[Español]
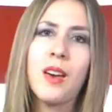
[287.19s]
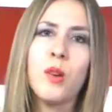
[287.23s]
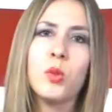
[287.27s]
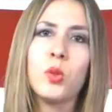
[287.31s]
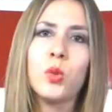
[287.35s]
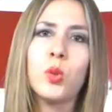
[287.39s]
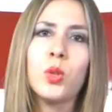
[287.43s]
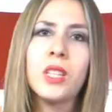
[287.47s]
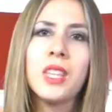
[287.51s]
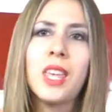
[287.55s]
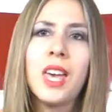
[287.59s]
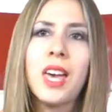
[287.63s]

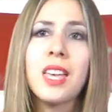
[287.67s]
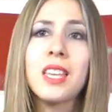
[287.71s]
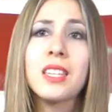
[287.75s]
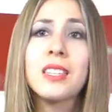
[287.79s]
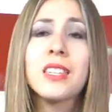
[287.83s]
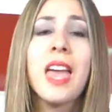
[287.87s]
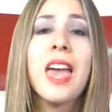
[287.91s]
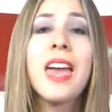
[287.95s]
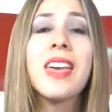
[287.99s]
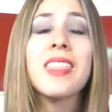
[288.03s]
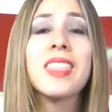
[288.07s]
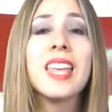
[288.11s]

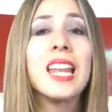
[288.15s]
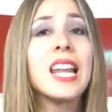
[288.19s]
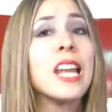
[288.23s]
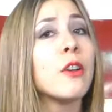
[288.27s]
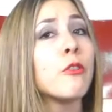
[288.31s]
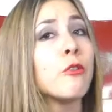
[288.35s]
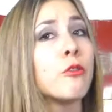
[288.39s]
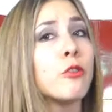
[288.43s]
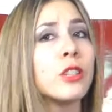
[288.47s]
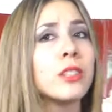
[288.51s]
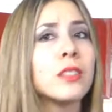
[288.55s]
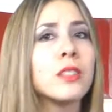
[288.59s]
Autoridades de la
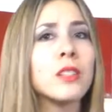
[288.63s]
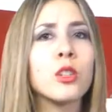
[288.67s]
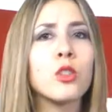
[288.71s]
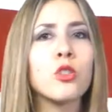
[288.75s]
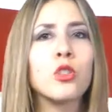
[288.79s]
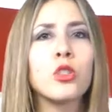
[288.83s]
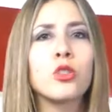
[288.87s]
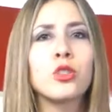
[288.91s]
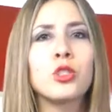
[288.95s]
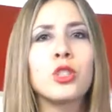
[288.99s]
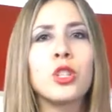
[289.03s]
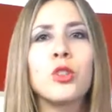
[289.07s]
FED
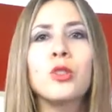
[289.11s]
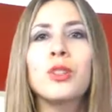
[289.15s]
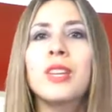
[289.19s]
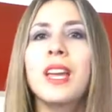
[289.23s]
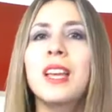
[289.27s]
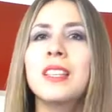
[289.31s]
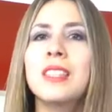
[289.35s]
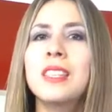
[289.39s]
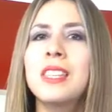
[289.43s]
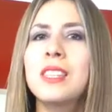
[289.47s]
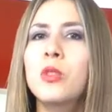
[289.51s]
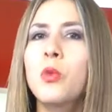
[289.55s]
reconocieron que
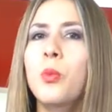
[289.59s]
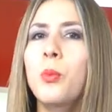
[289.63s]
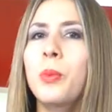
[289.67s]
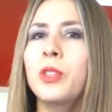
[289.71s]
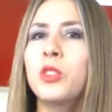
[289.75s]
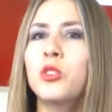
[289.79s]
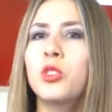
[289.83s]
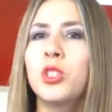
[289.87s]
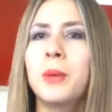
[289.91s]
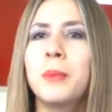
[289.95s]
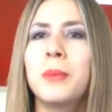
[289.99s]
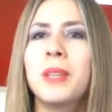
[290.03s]
existe un
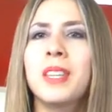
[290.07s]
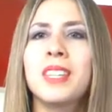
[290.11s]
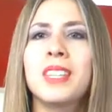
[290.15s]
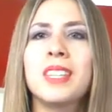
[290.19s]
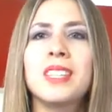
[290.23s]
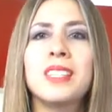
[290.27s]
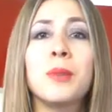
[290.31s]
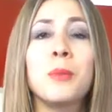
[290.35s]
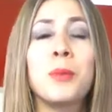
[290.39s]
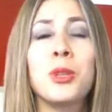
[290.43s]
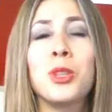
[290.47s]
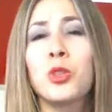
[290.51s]
panorama de
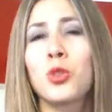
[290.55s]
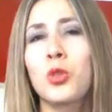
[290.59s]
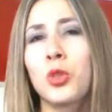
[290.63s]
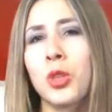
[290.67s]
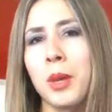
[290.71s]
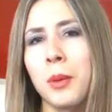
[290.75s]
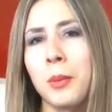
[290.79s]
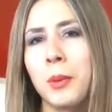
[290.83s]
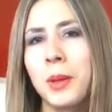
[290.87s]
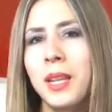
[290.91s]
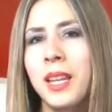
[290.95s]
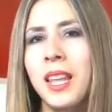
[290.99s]
crecimiento
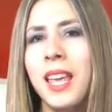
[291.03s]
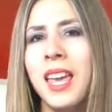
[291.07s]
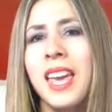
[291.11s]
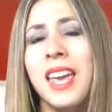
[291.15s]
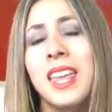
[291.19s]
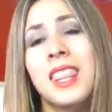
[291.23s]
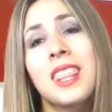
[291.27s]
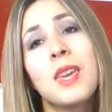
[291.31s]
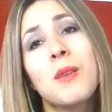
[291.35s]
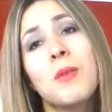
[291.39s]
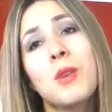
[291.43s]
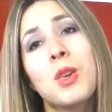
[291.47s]
débil
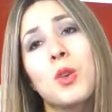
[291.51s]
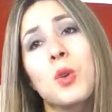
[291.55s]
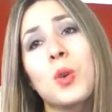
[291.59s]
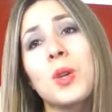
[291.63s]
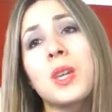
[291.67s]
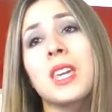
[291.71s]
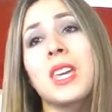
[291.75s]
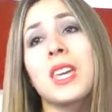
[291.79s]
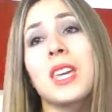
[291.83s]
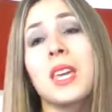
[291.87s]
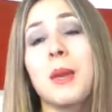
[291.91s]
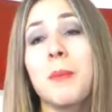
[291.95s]
debido
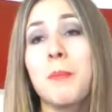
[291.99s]
en